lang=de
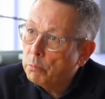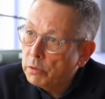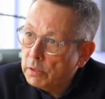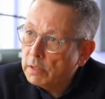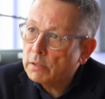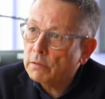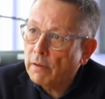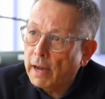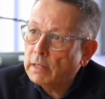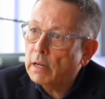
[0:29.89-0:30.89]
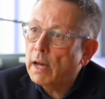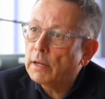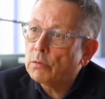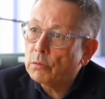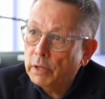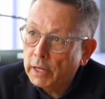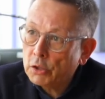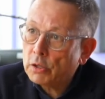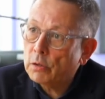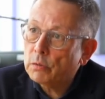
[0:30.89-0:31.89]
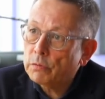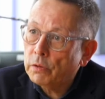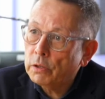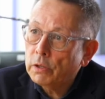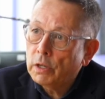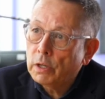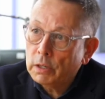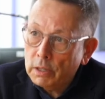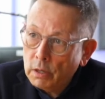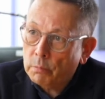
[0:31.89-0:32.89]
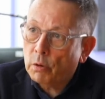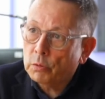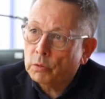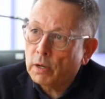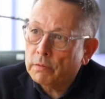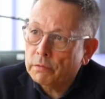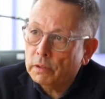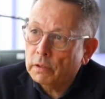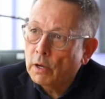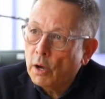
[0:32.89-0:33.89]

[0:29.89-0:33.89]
Besitz, Weiterleitung und Herstellung von Kinderpornografie.